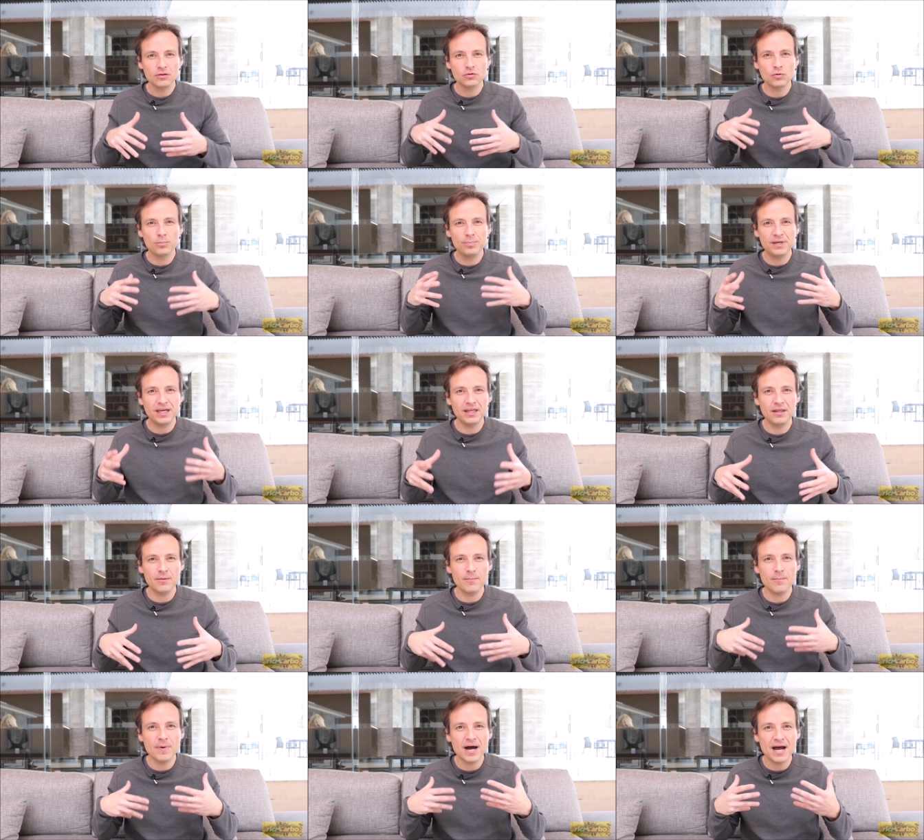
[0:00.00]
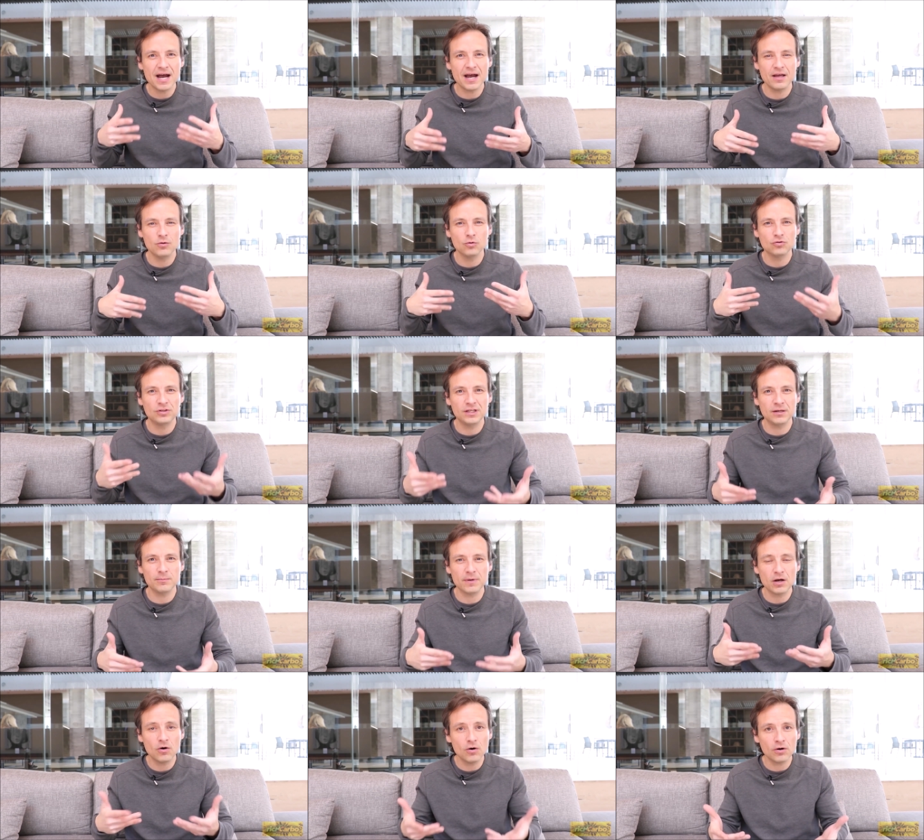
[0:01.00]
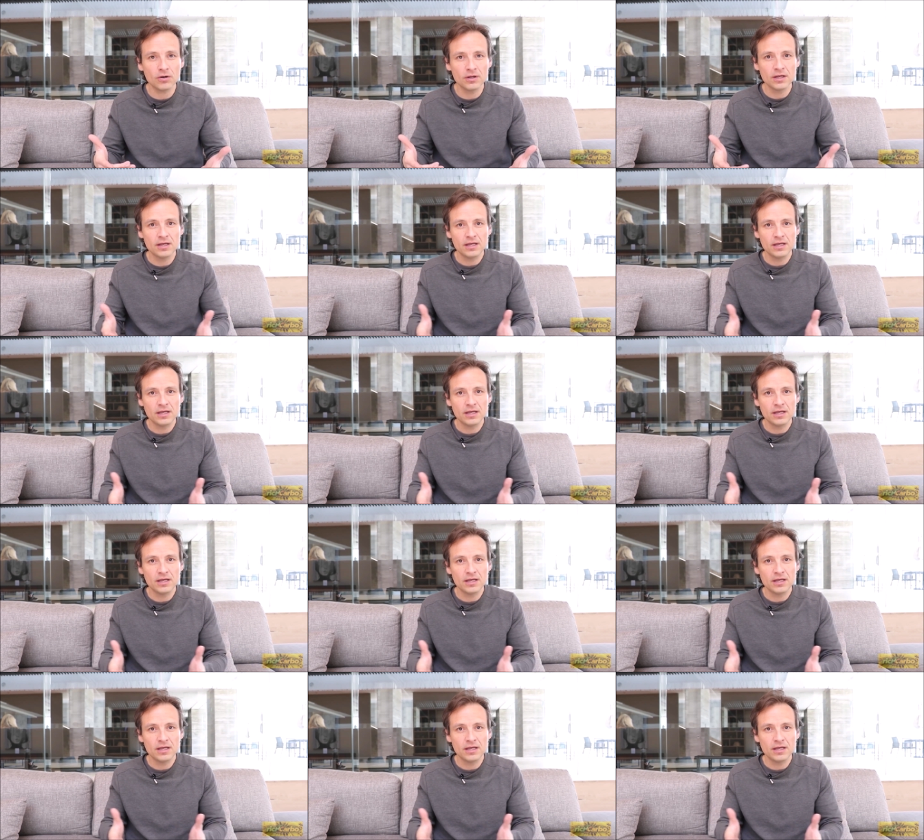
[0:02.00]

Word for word: tu piel va a lucir mejor.